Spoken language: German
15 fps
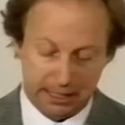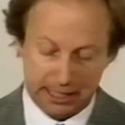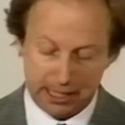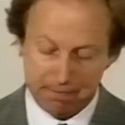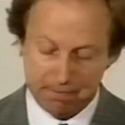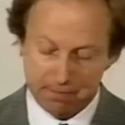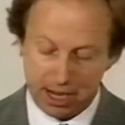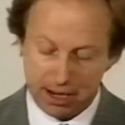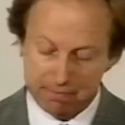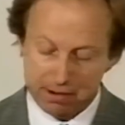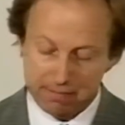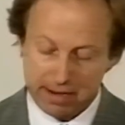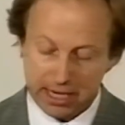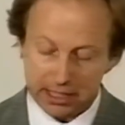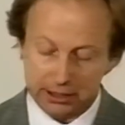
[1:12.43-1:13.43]
äh,
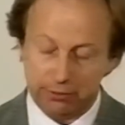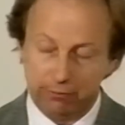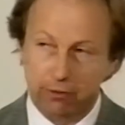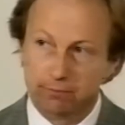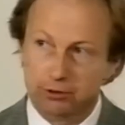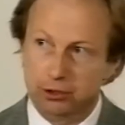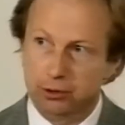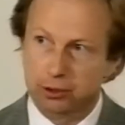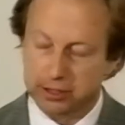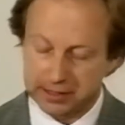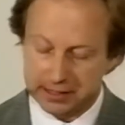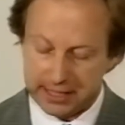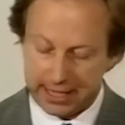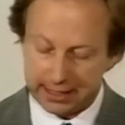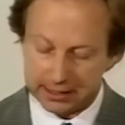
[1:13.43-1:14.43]
bemerkte
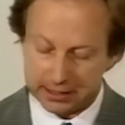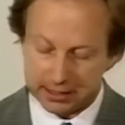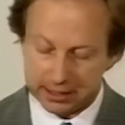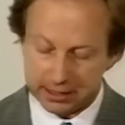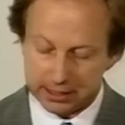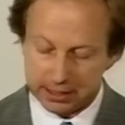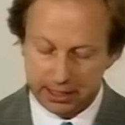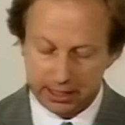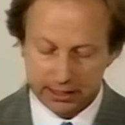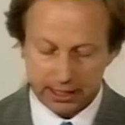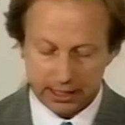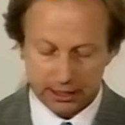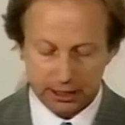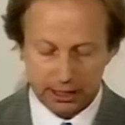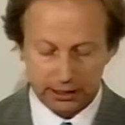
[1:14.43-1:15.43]
1560,
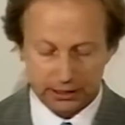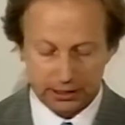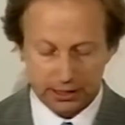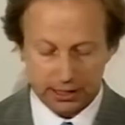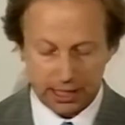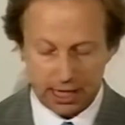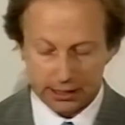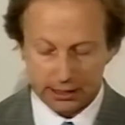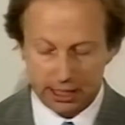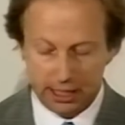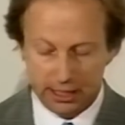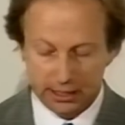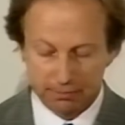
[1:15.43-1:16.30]
dass, Zitat,